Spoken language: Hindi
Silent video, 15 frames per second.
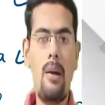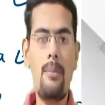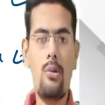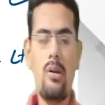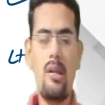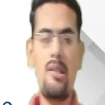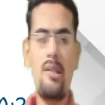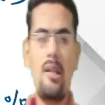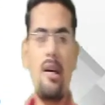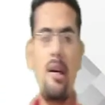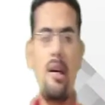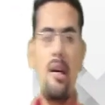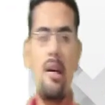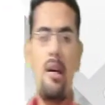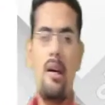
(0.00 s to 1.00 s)
छोड़कर चले गए
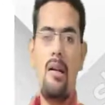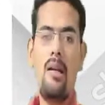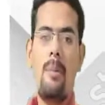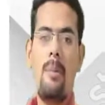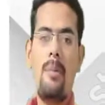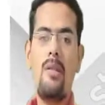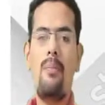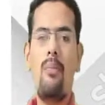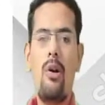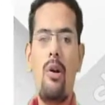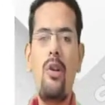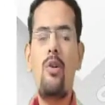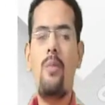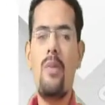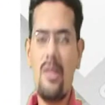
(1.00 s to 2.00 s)
यहाँ पे सब
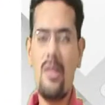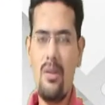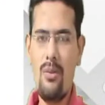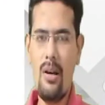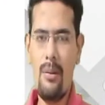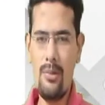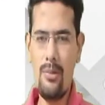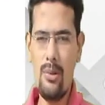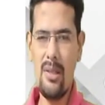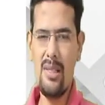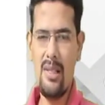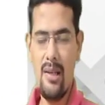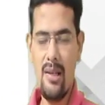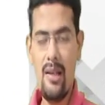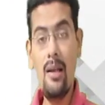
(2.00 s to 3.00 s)
पॉइंट टू परसेंट लोग काम छोड़कर
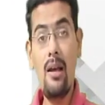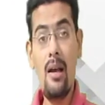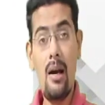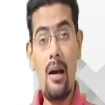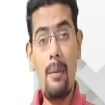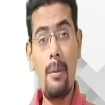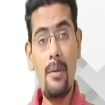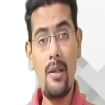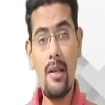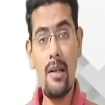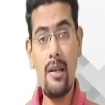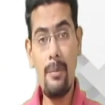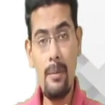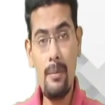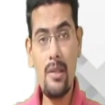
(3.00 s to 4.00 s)
चले गए अब आपने क्या
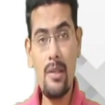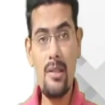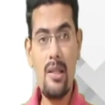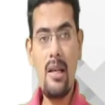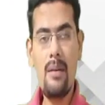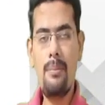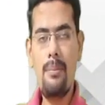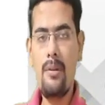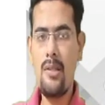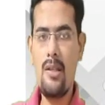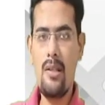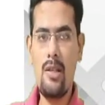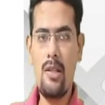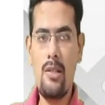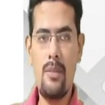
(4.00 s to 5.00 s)
किया आपने मेजर किया
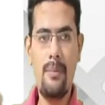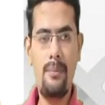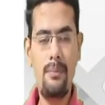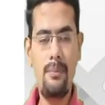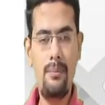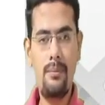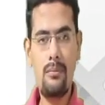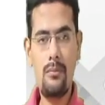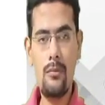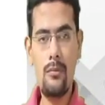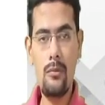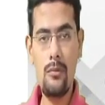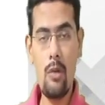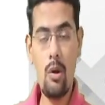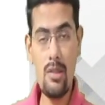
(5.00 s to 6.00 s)
परसेंटेज में
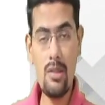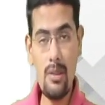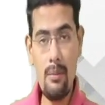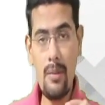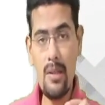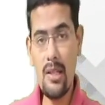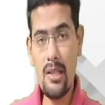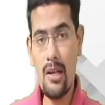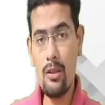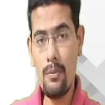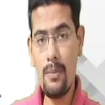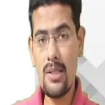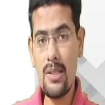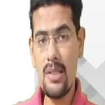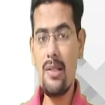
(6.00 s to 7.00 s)
और जब आप मेजर करते हो
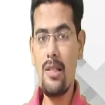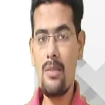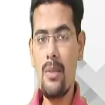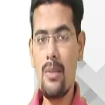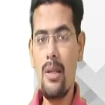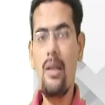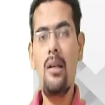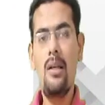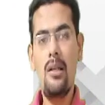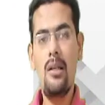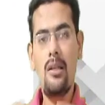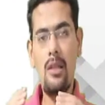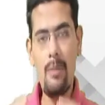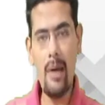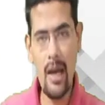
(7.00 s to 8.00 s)
परसेंटेज में
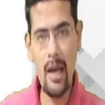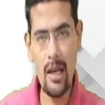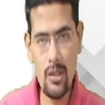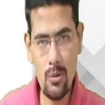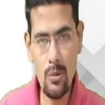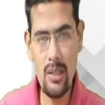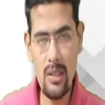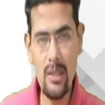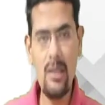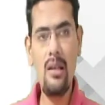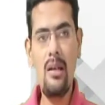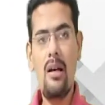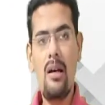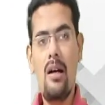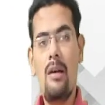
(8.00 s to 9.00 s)
तब एक्चुअली
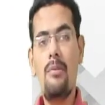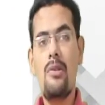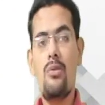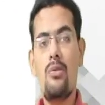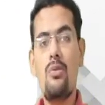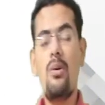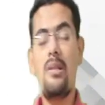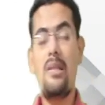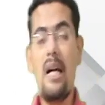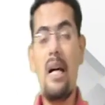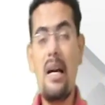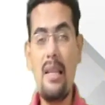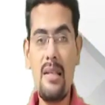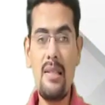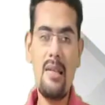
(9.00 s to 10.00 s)
हम इसको
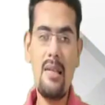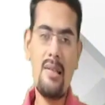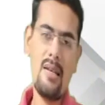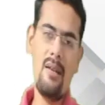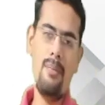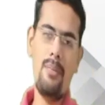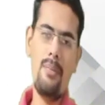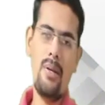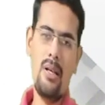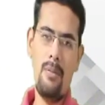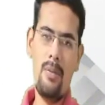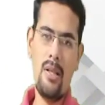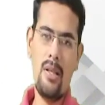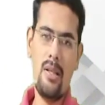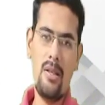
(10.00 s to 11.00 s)
ज़्यादा अच्छे से कंपेयर कर
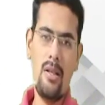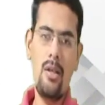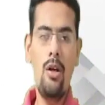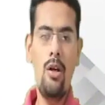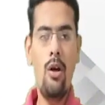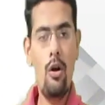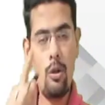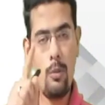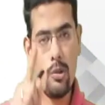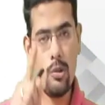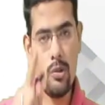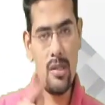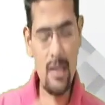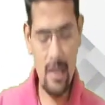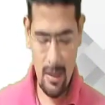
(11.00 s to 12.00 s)
पाते हैं तो बच्चों
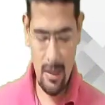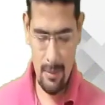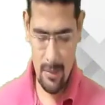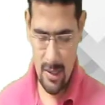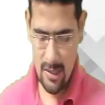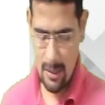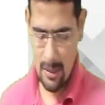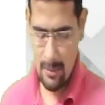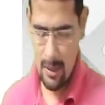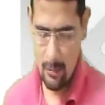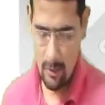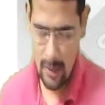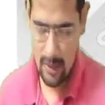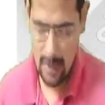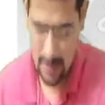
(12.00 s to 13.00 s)
सेम चीज़ अभी
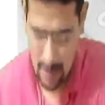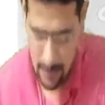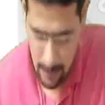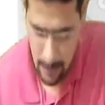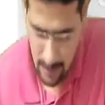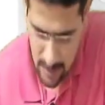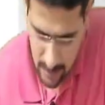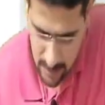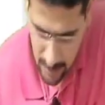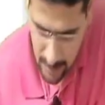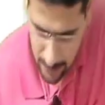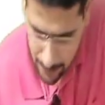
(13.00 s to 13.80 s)
हमको इलास्टिटी में भी समझना है